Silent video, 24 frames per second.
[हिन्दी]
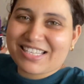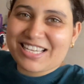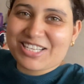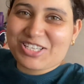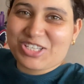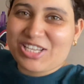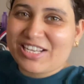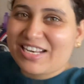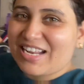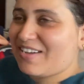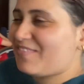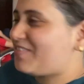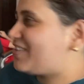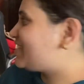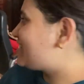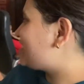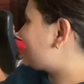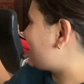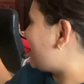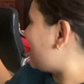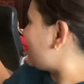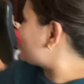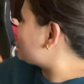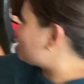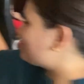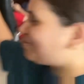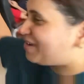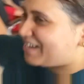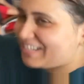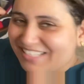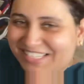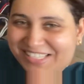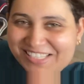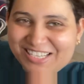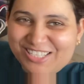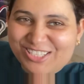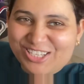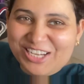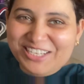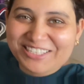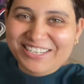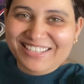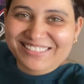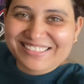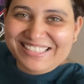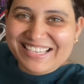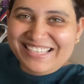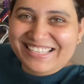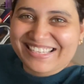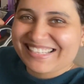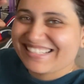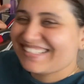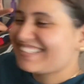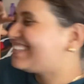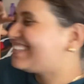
किचन है वैसे राजकुमारी किचन रख देंगे